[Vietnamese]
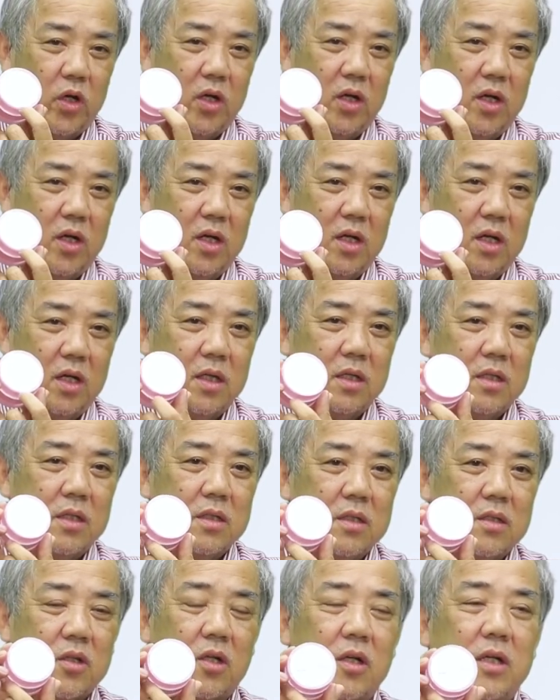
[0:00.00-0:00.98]
luôn
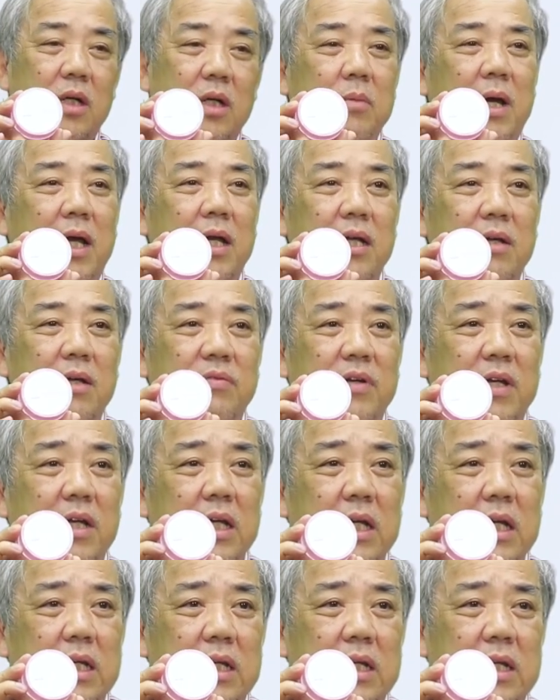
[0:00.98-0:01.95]
do các bạn này
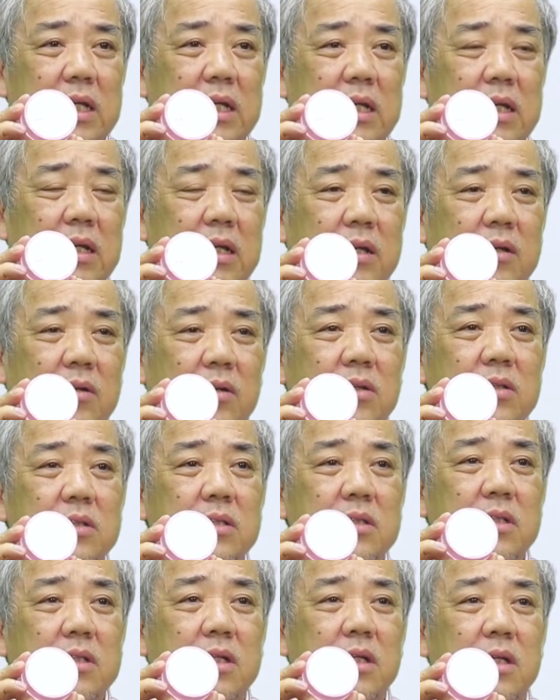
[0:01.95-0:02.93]
phải
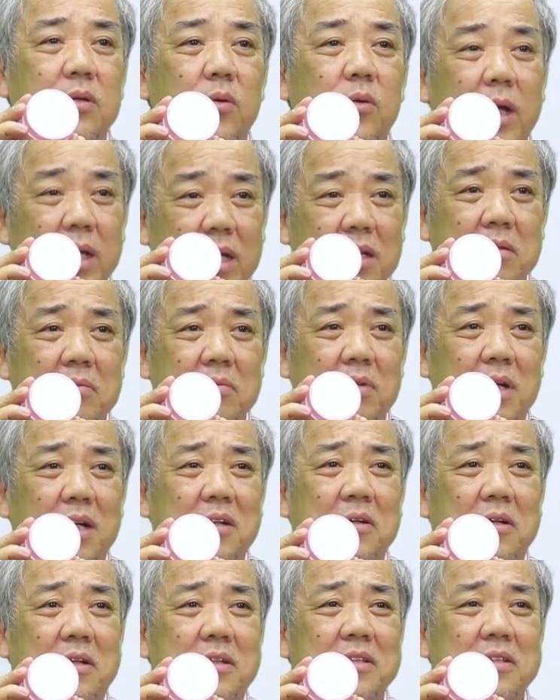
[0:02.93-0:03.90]
có kế hoạch
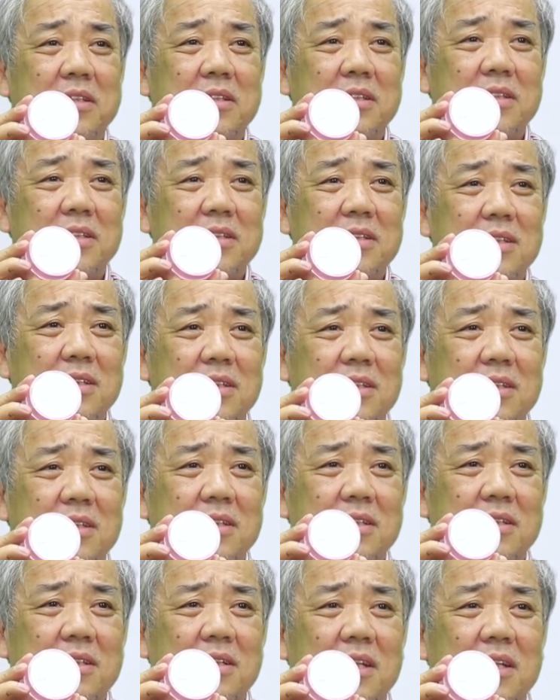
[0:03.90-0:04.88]
và có
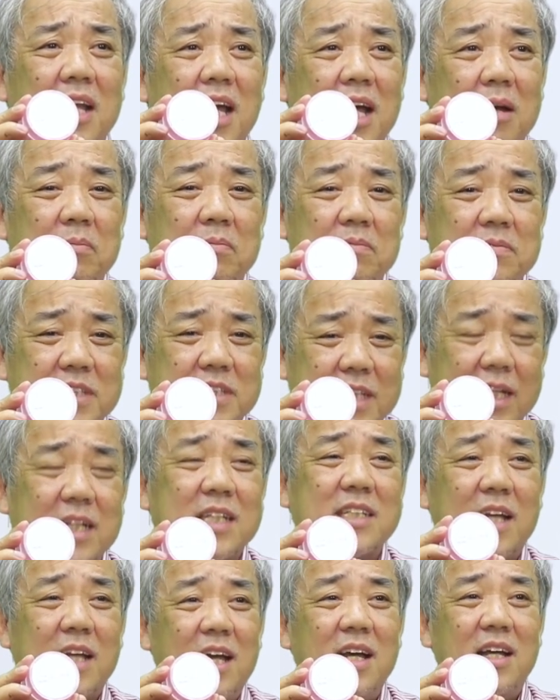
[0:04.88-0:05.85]
làm
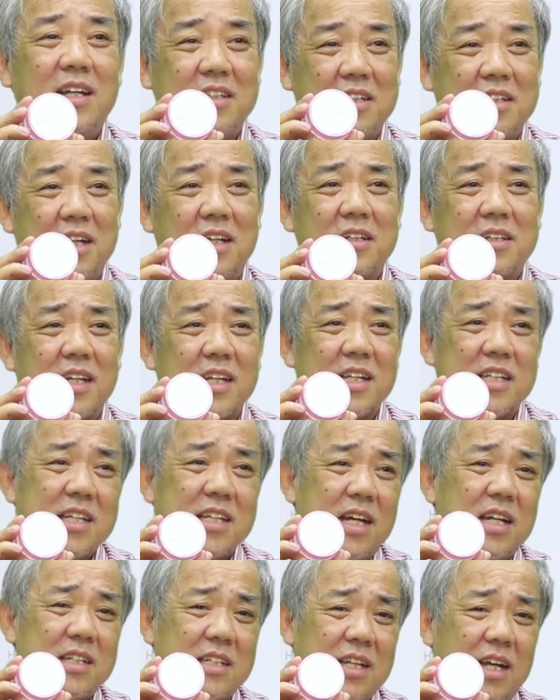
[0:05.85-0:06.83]
sạch da tức là tẩy
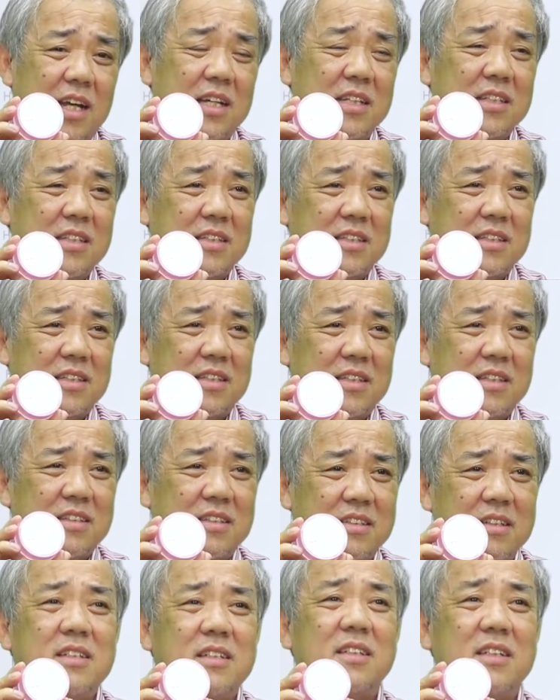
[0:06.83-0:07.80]
trang da
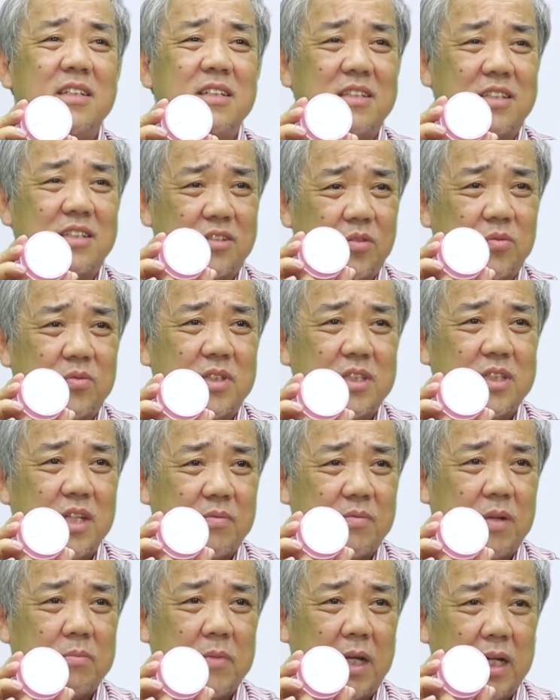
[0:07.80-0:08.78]
trước khi sử dụng cái
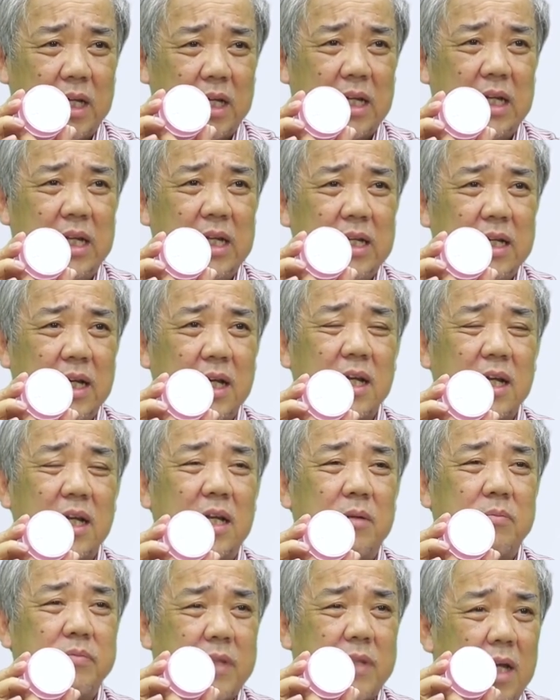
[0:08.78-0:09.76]
sản phẩm này để
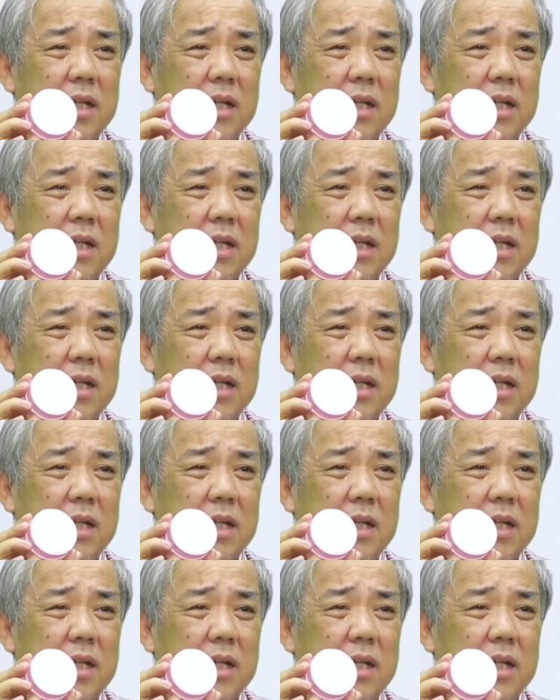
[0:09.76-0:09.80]
làm